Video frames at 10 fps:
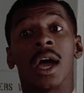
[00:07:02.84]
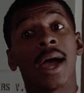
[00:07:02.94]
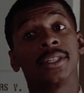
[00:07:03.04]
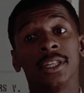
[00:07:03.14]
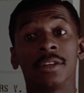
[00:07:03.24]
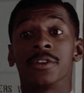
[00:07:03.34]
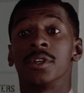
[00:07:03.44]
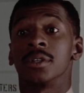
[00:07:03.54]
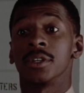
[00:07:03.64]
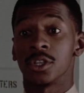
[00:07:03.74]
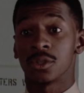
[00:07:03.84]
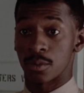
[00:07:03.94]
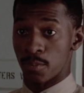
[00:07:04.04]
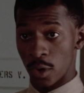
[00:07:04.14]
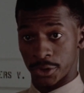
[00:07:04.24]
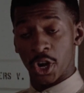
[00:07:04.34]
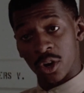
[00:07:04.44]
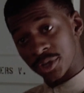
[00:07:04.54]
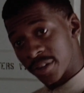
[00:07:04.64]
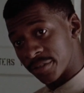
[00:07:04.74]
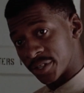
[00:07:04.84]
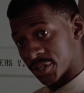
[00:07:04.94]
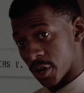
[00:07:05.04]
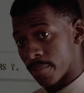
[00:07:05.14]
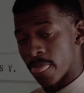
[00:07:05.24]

I delivered his report to Colonel Niven, sir.